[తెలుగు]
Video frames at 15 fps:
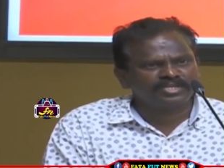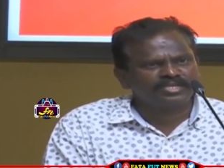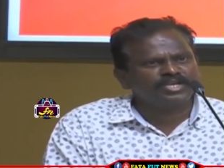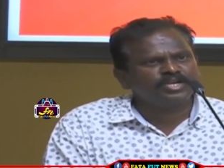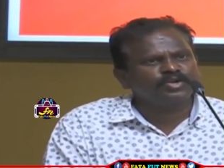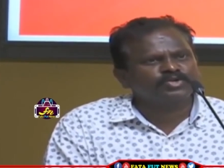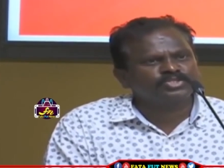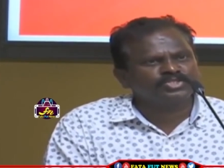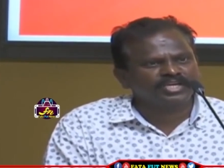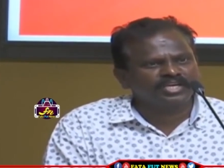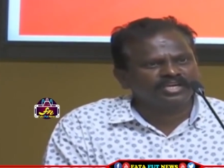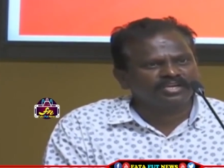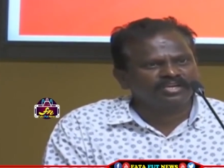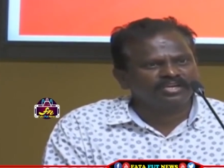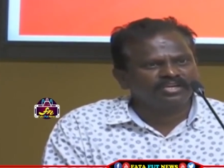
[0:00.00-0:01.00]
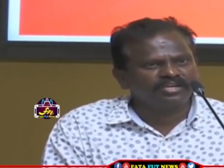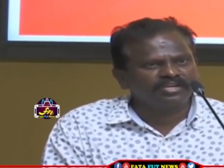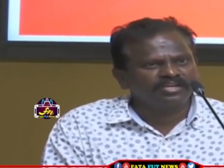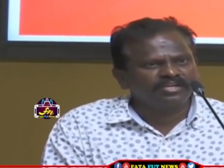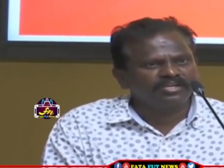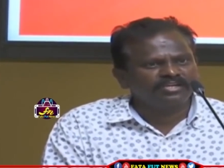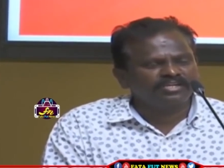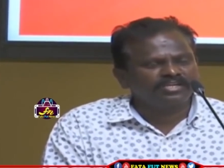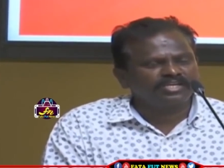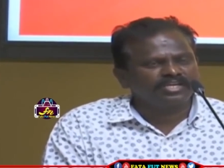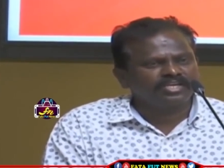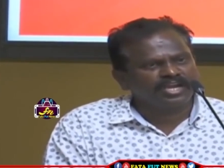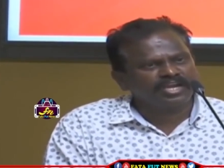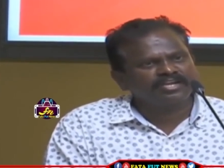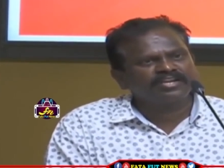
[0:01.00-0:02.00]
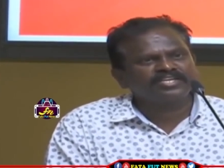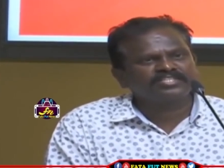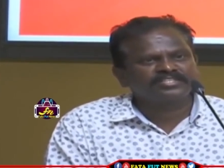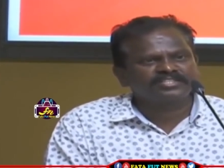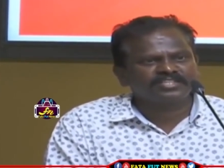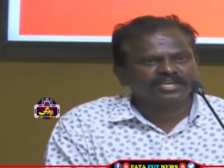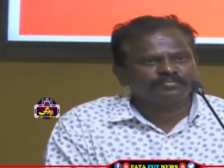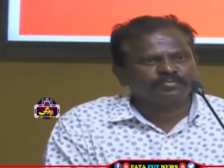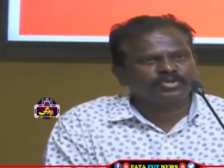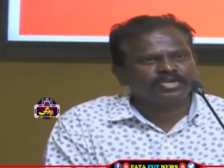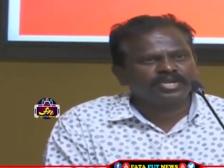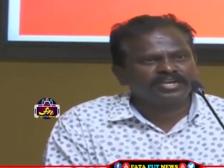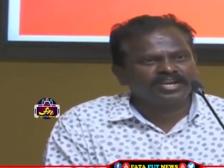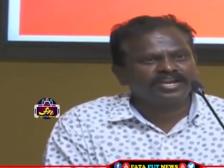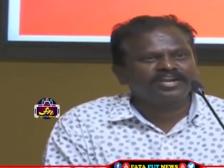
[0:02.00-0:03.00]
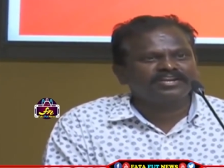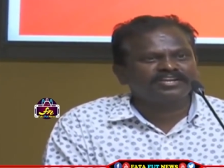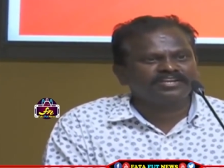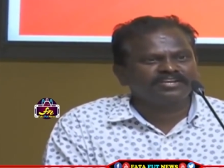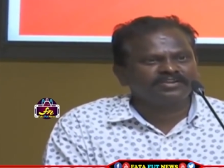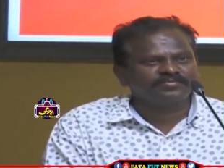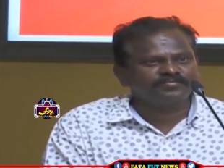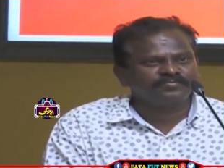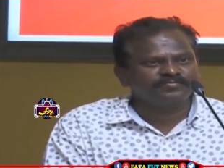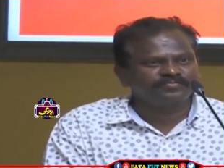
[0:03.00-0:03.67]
బ్యారేజ్కి నీళ్లు వస్తే గేట్లు ఎస్తే పోయే నీళ్లని